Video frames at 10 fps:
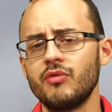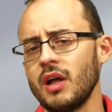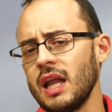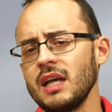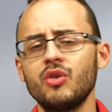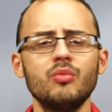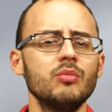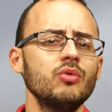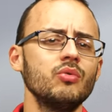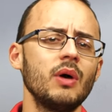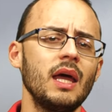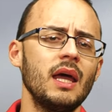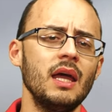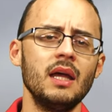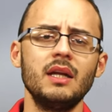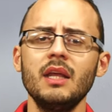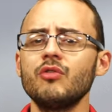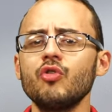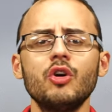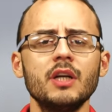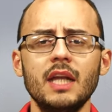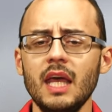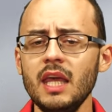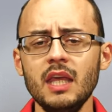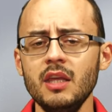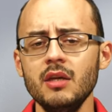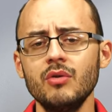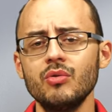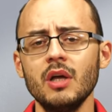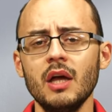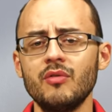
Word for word: falar que o mundo é desordeiro,